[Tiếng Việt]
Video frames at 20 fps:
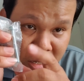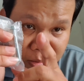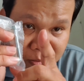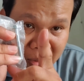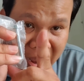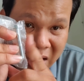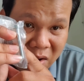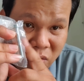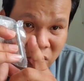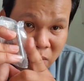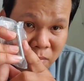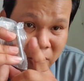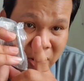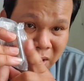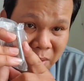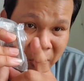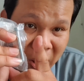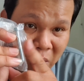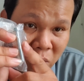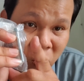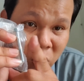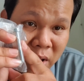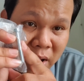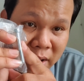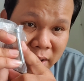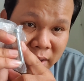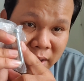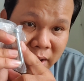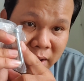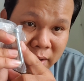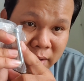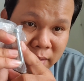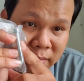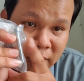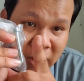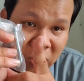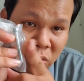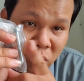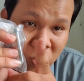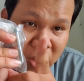ba con ốc này bắt củ đề nha
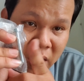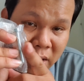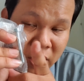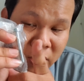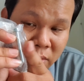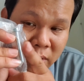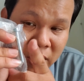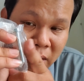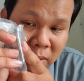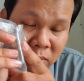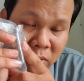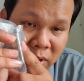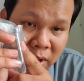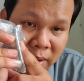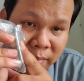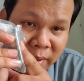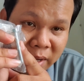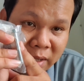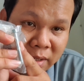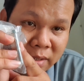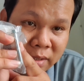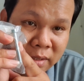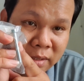bắt củ đề vô cái lóc của anh em á đó.